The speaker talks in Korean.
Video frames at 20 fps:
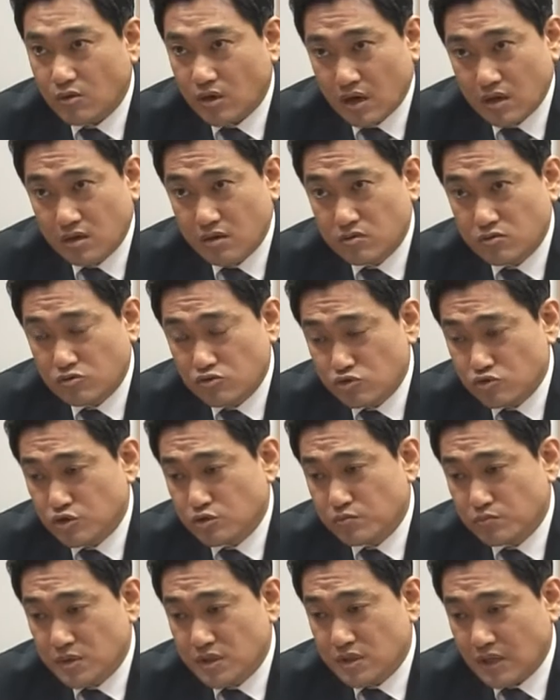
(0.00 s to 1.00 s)
과연
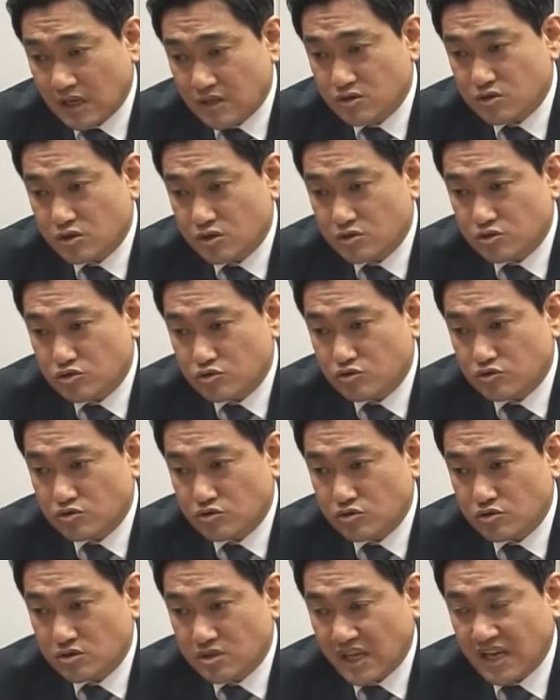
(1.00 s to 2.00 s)
유승민,
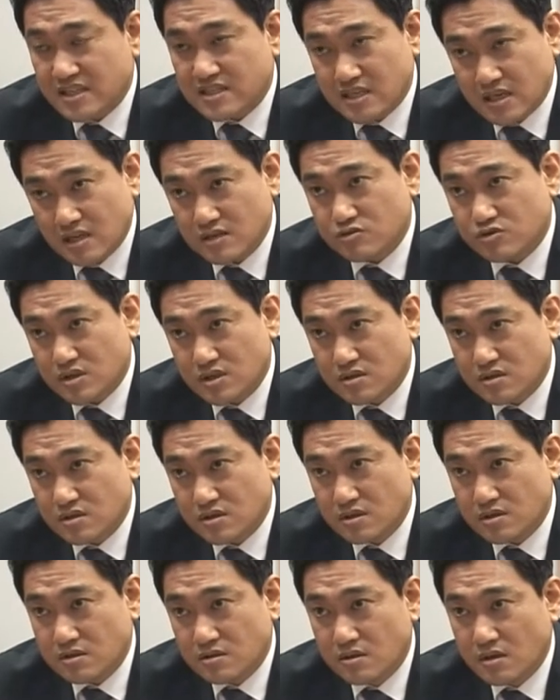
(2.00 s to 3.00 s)
안철수를 음. 대체할 수
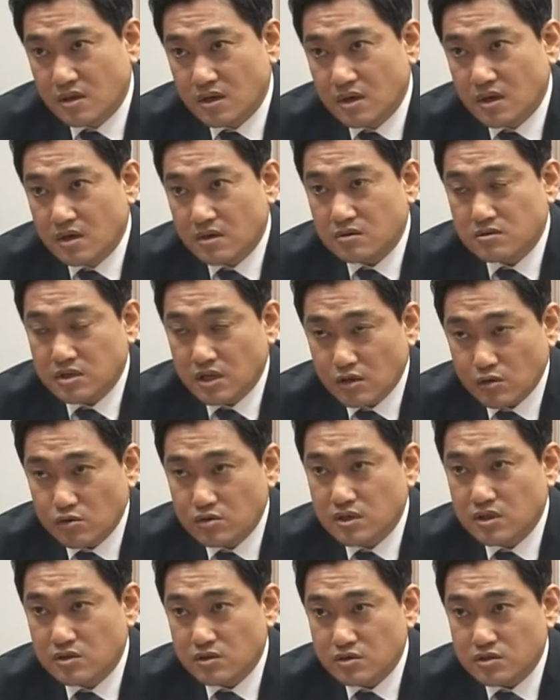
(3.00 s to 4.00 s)
있는 그 새로운
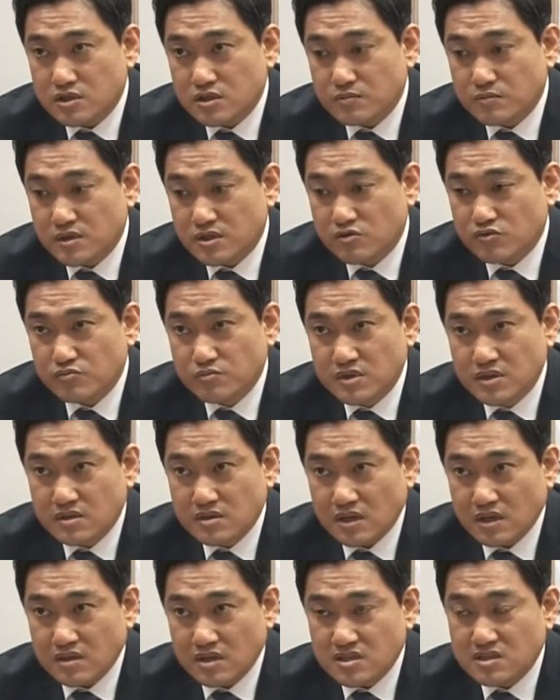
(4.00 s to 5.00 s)
리더십이
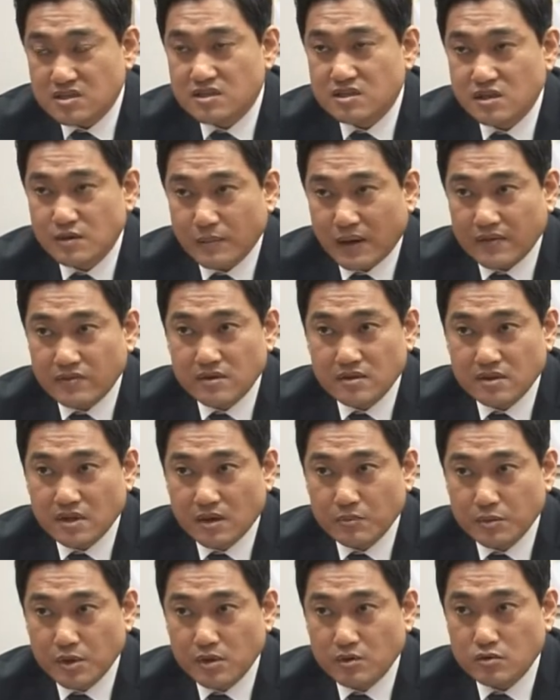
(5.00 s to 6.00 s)
국민들한테 지지를
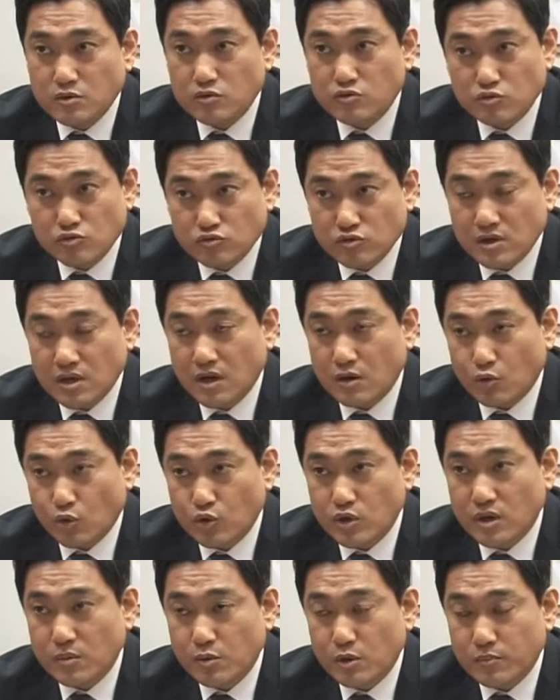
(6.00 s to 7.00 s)
받는다면 그것도 우리가
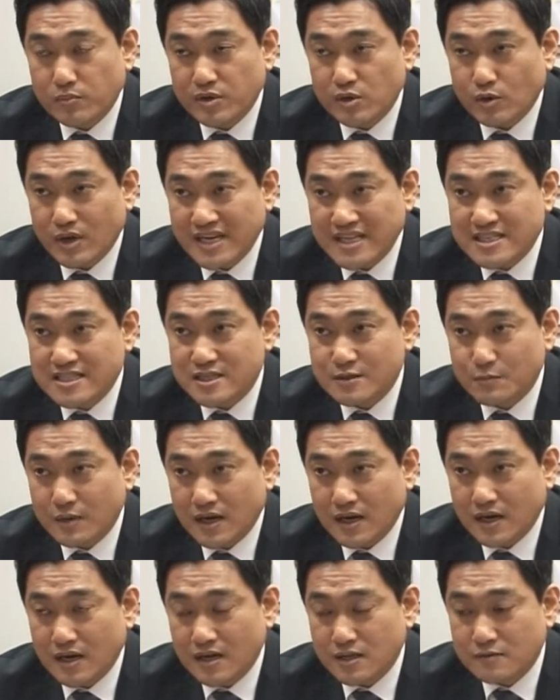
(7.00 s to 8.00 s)
고려해 볼 필요가
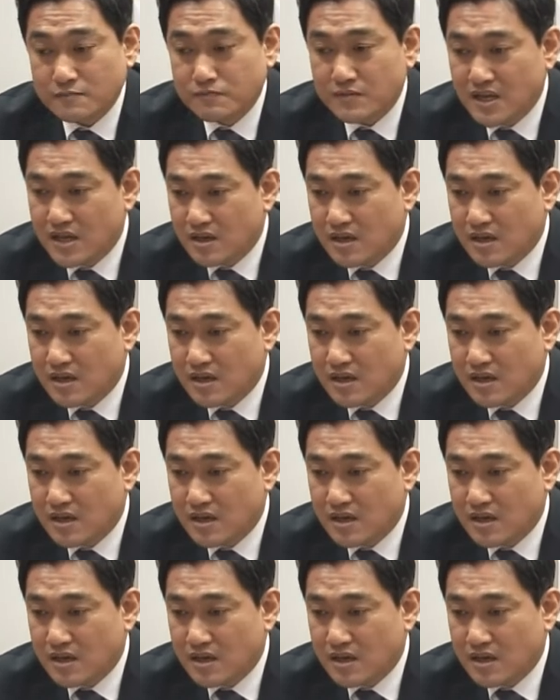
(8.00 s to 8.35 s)
있지만 음.